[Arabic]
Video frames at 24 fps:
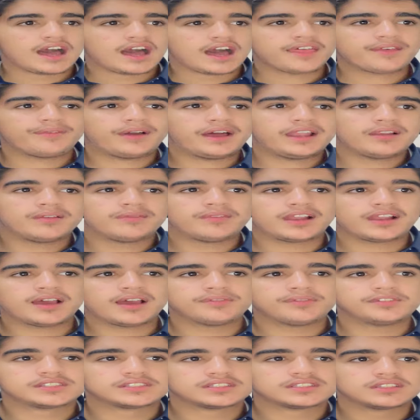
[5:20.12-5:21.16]
هذا محل
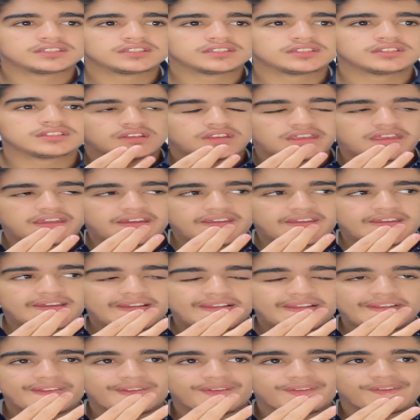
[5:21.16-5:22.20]
الملابس يا
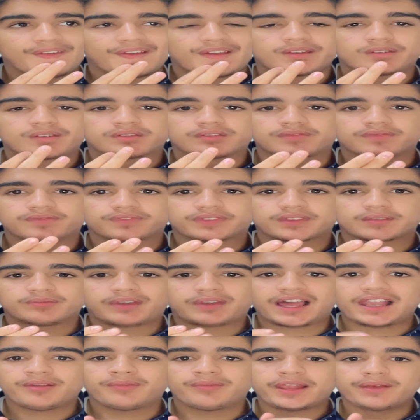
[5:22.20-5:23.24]
عيال
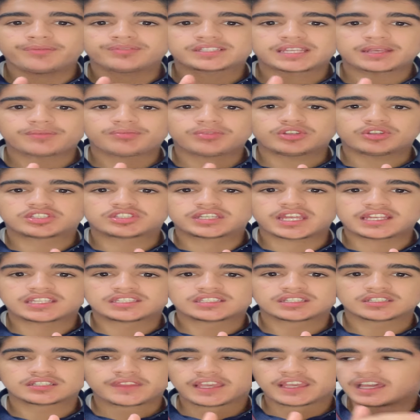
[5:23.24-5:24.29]
محل الملابس جايبين
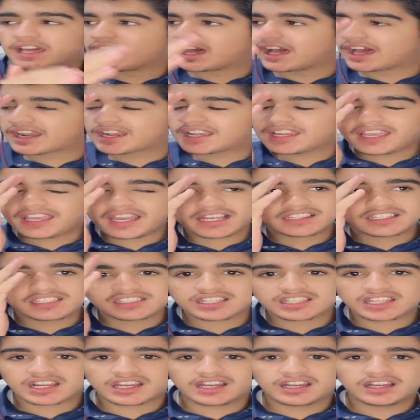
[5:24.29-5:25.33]
دجاج الريحه
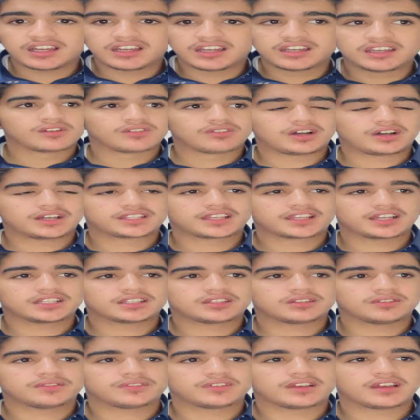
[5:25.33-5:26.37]
تصرع واحد
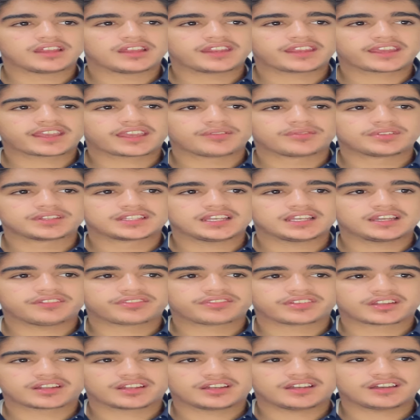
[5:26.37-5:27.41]
كاتب انا كبتاع
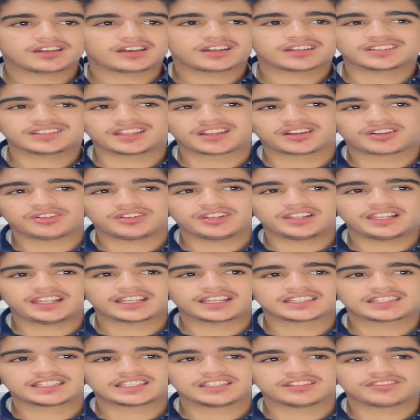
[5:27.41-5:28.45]
فراخ اقدر اقول لك
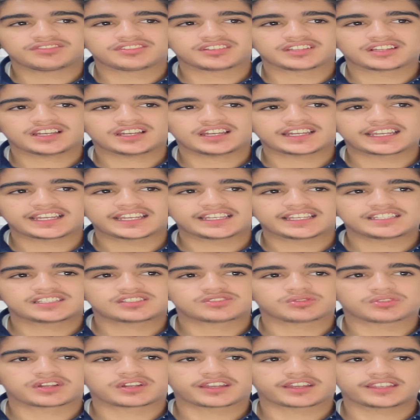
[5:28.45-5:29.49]
دي فراخ
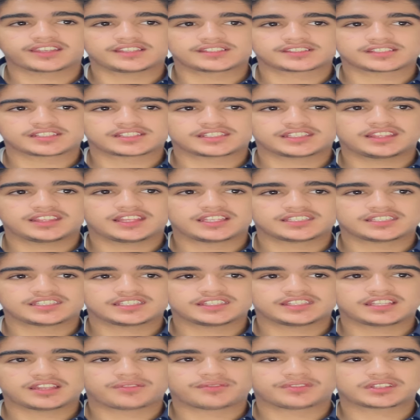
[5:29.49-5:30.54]
اتش ورخيصه جدا
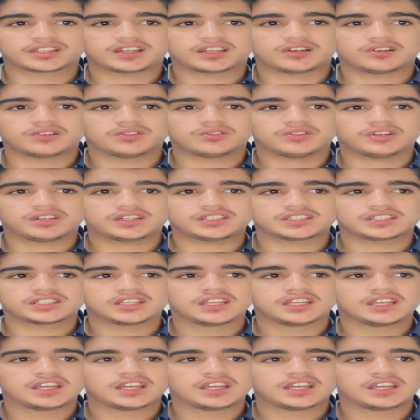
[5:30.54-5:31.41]
جدا ما تحورش